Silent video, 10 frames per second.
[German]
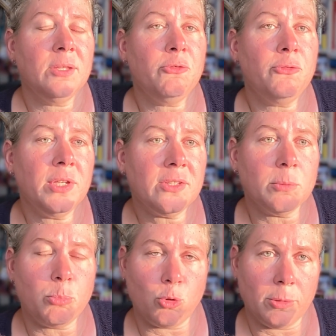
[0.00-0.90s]
Die
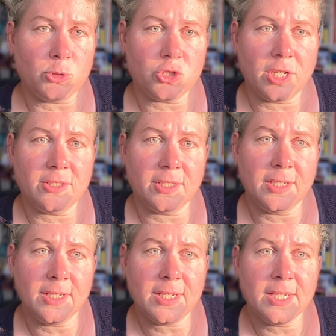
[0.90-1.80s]
vierte
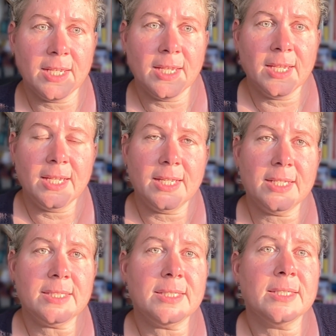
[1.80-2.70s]
Prompt-Strategie
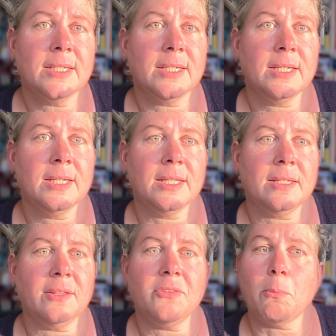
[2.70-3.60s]
ist
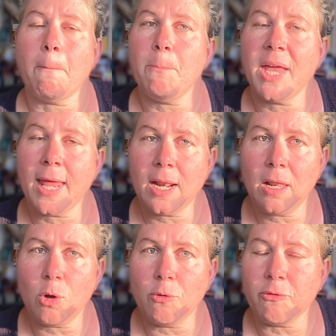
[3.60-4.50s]
das
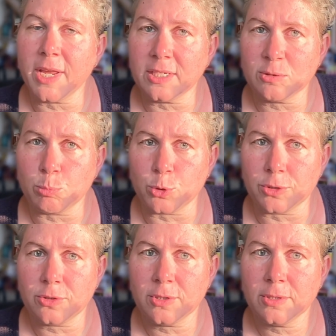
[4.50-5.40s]
Panel of
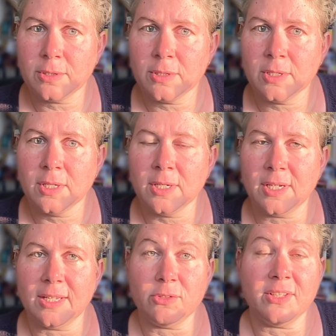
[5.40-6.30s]
Expert,
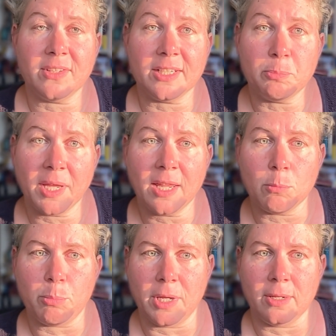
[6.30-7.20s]
also das
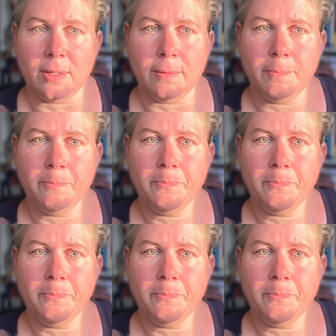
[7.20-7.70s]
Expertenpanel.